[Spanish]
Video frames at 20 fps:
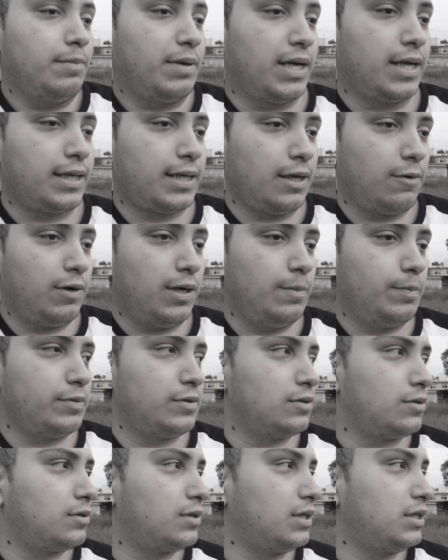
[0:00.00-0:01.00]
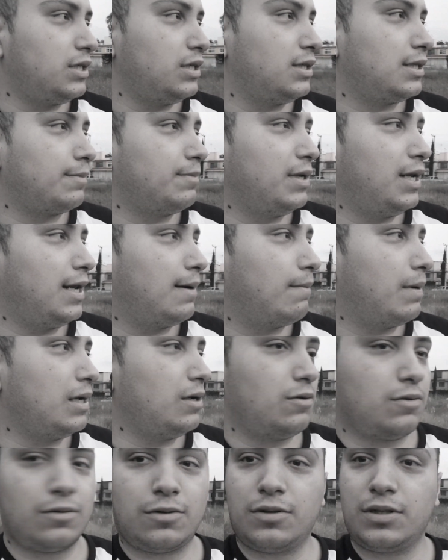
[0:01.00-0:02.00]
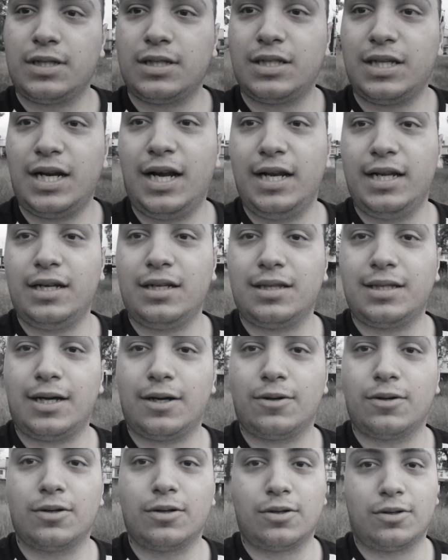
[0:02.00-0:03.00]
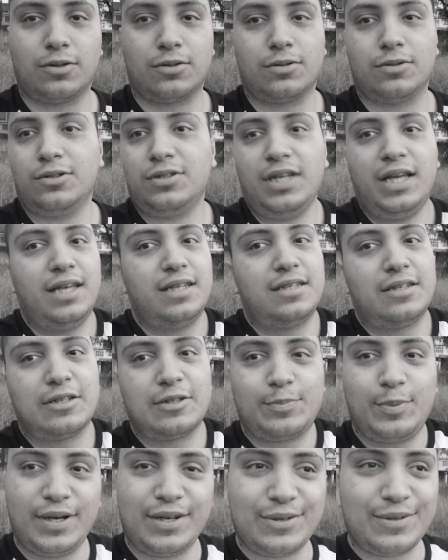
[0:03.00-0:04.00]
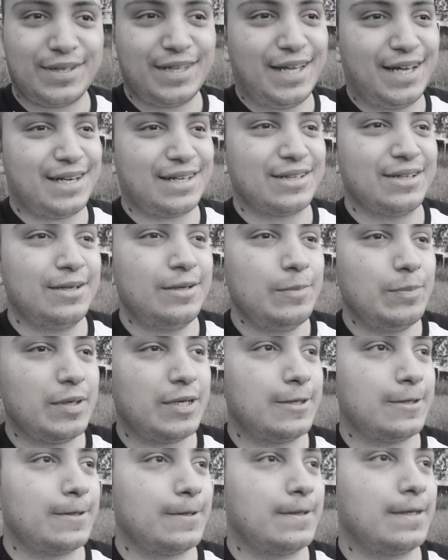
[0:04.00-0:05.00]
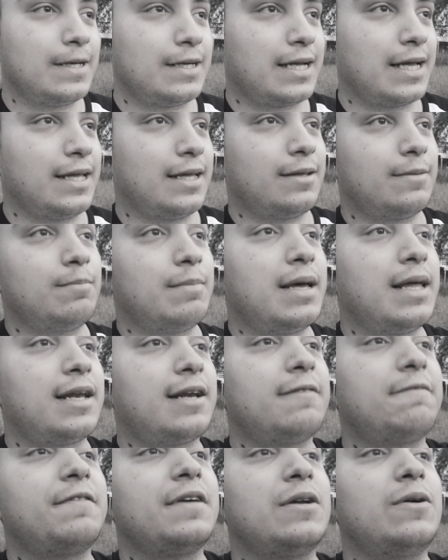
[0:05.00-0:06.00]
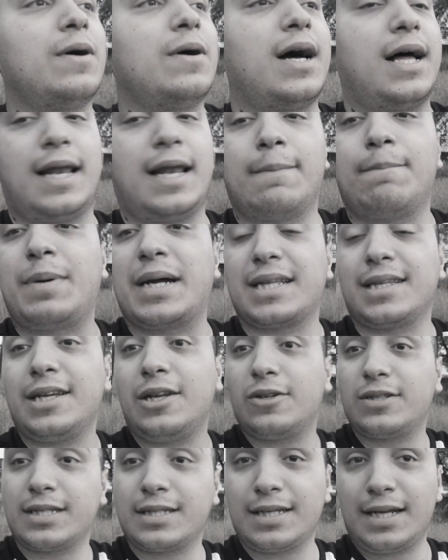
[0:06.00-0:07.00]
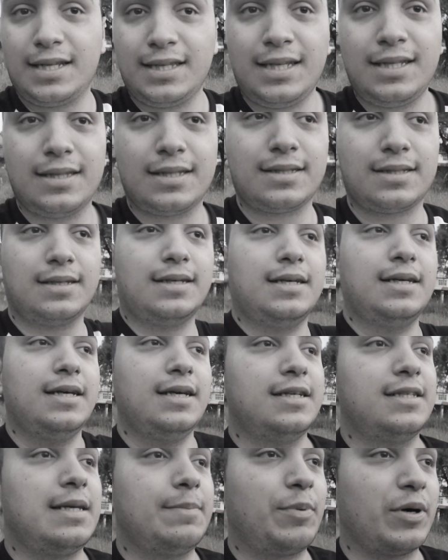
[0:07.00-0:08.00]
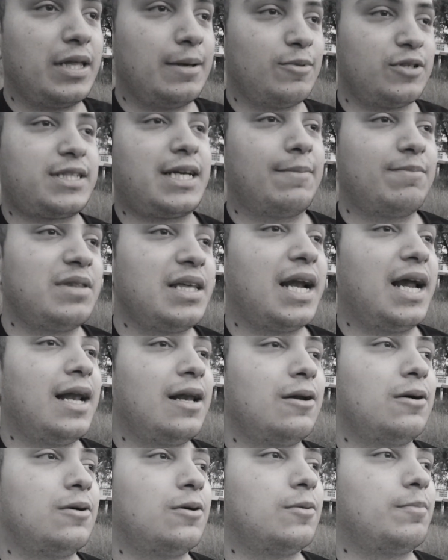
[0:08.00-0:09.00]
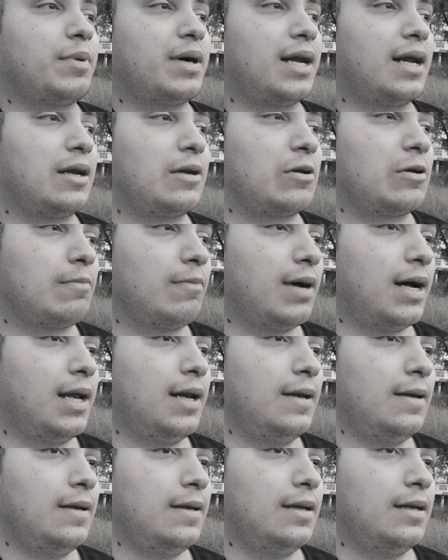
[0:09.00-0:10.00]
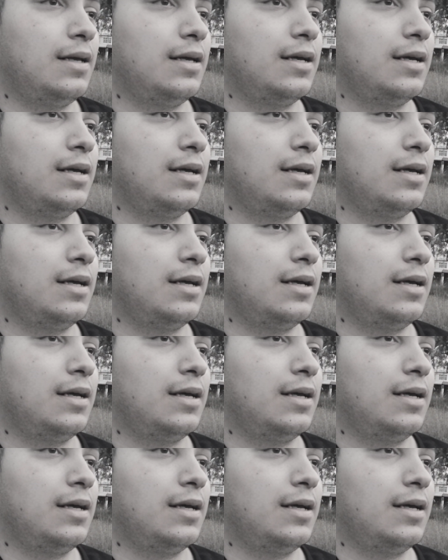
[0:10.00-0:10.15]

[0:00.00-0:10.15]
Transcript: para que igual pues nos echen también la mano con estar alerta o no, no sé si nos pueden cuidar, ¿no? Pero eh, me refiero a la parte de los asaltantes. Si podemos captar algo paranormal,